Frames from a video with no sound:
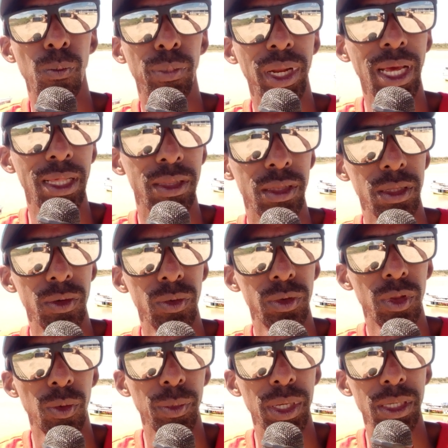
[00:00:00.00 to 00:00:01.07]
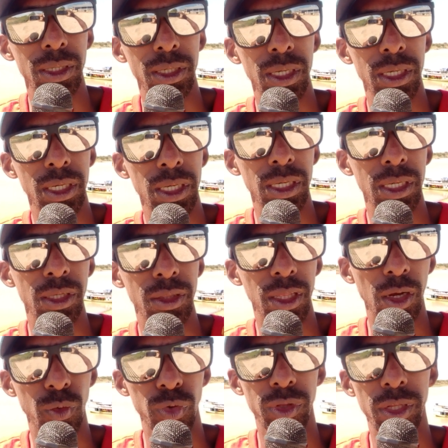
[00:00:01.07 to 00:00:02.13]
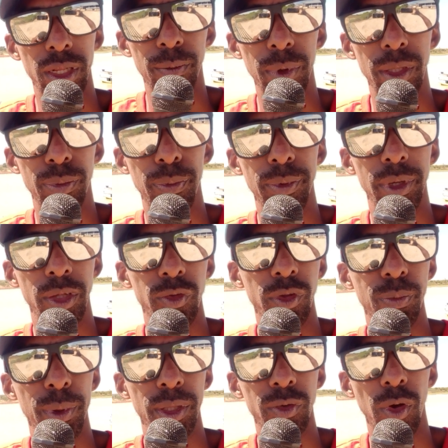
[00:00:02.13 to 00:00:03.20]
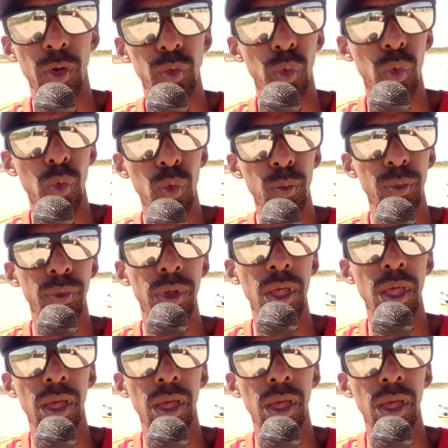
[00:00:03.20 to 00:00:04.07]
Brasil. Também quem está curtindo as minhas publicações pessoal do Rumo,